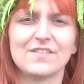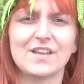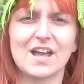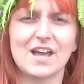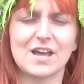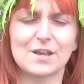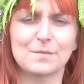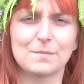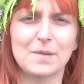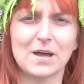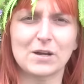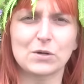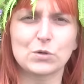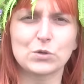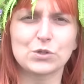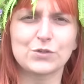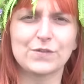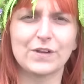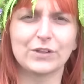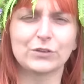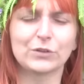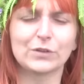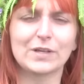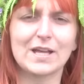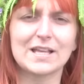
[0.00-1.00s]
Na Marku
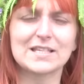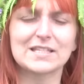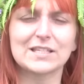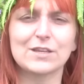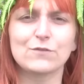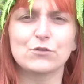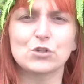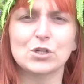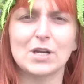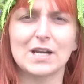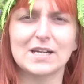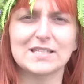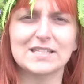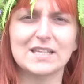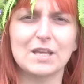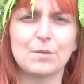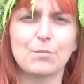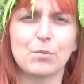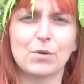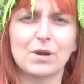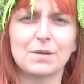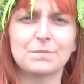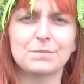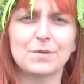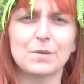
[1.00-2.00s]
Świętojańskim w Szklarskiej
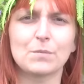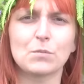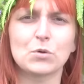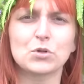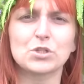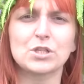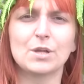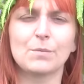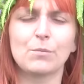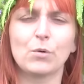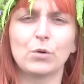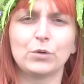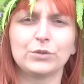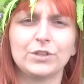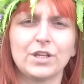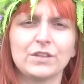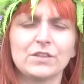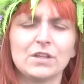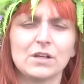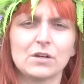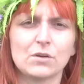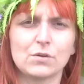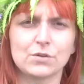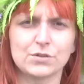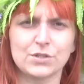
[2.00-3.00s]
Porębie można było nie
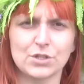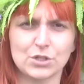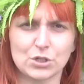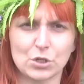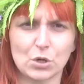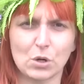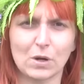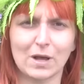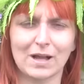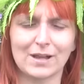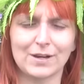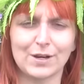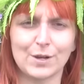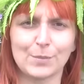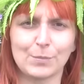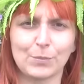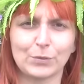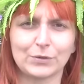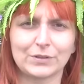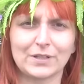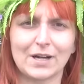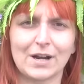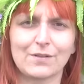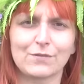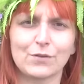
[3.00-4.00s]
tylko zjeść lokalne
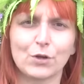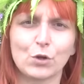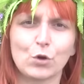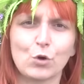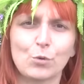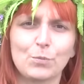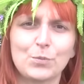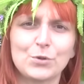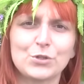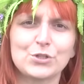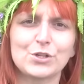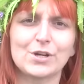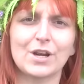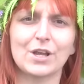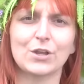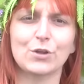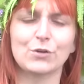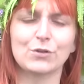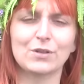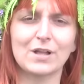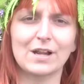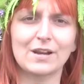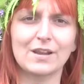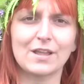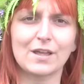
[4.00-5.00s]
potrawy, kupić
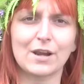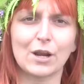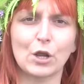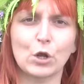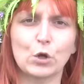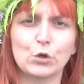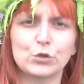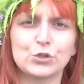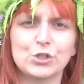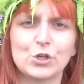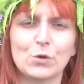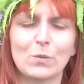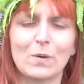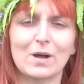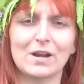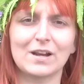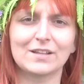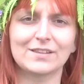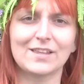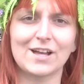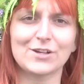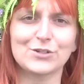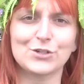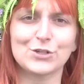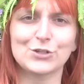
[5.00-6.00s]
regionalne rękodzieło,
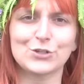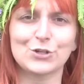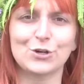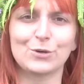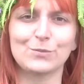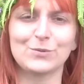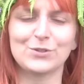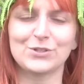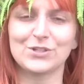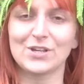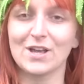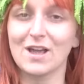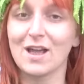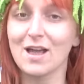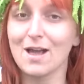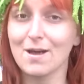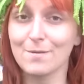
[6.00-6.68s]
ale także zrobić